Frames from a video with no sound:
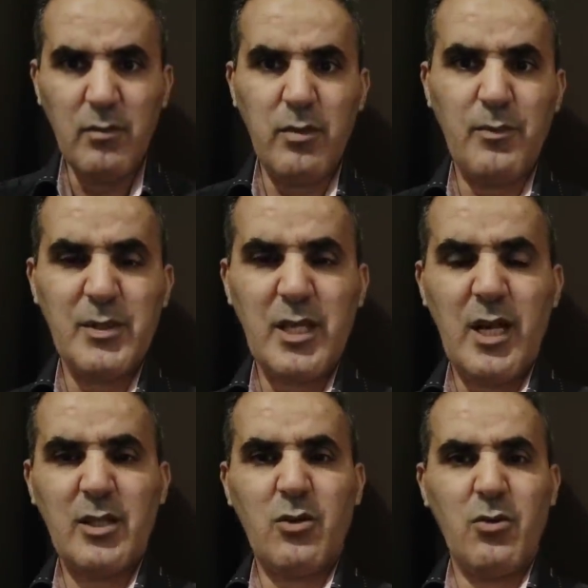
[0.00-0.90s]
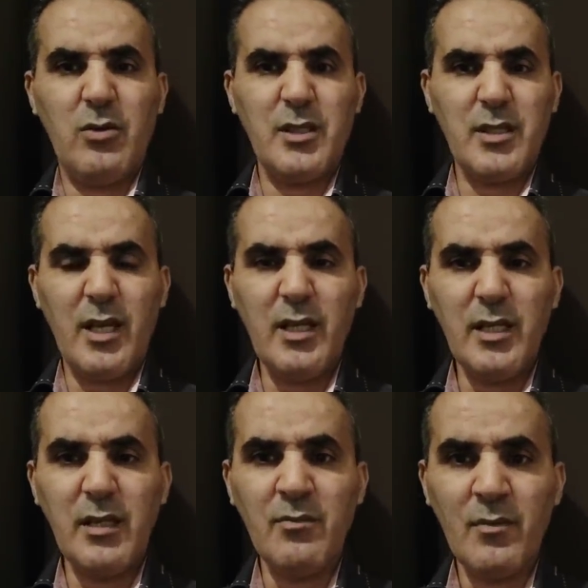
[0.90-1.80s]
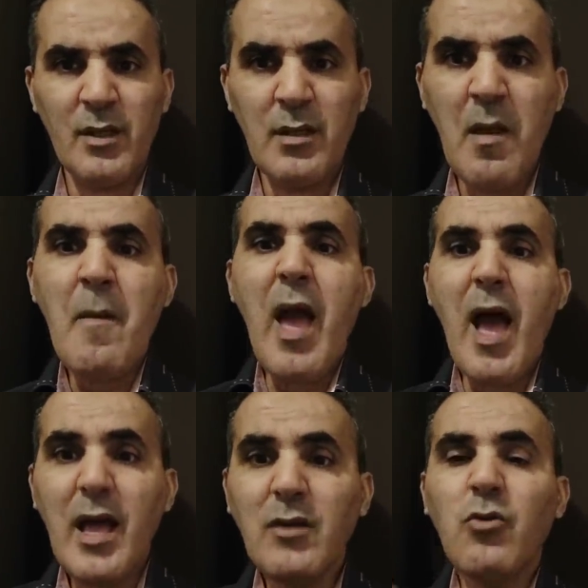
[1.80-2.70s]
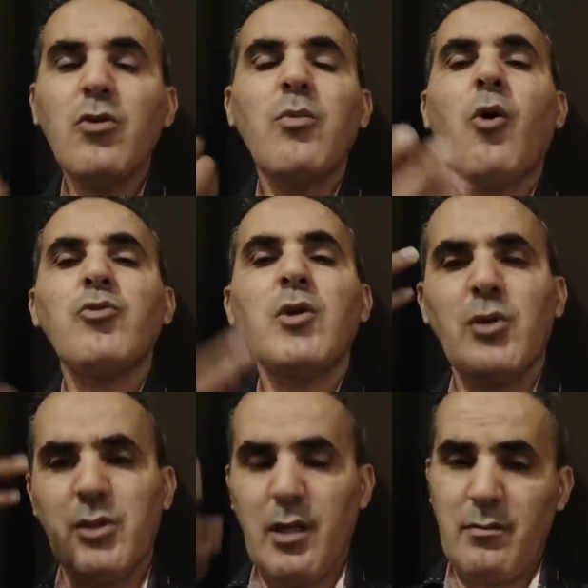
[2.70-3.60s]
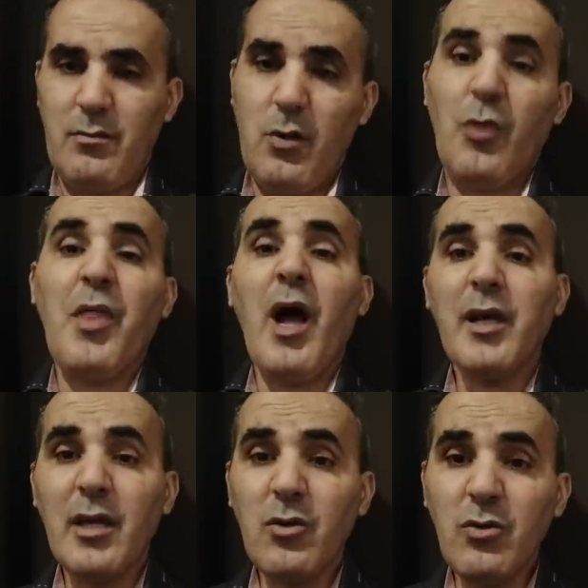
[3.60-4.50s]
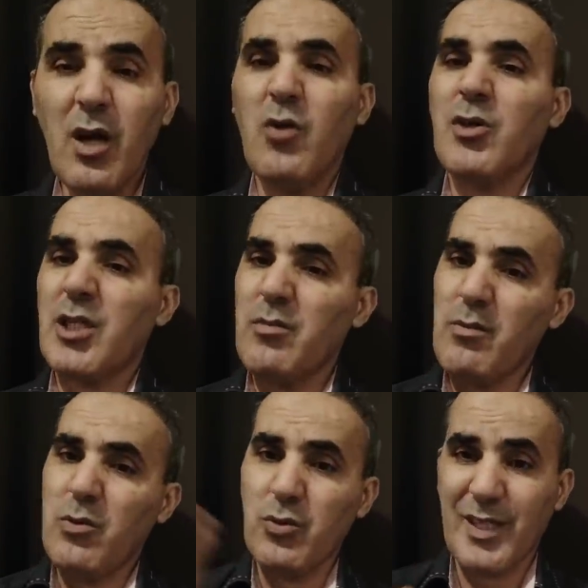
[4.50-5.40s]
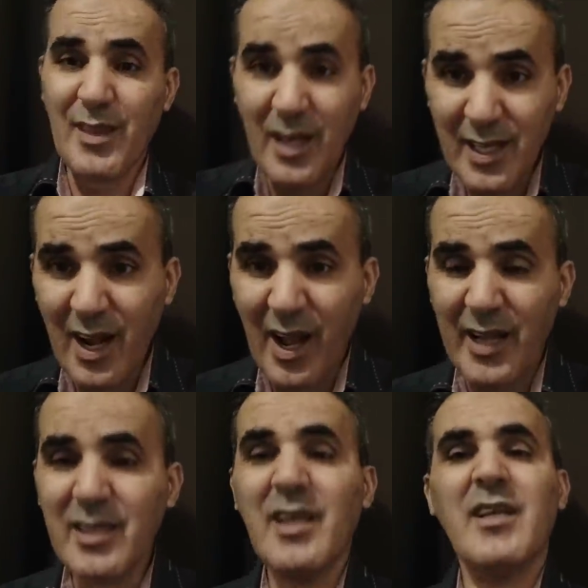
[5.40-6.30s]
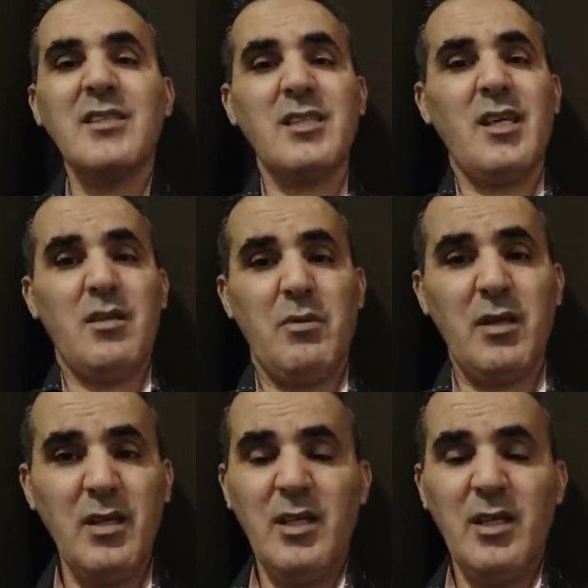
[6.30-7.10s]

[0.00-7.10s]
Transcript: بصحة كل الجزائريين اي نقول لكم خوتي واش دار الضحيه الاولى هو شباب المزنة اللي راه غايدنا هي سي ار بي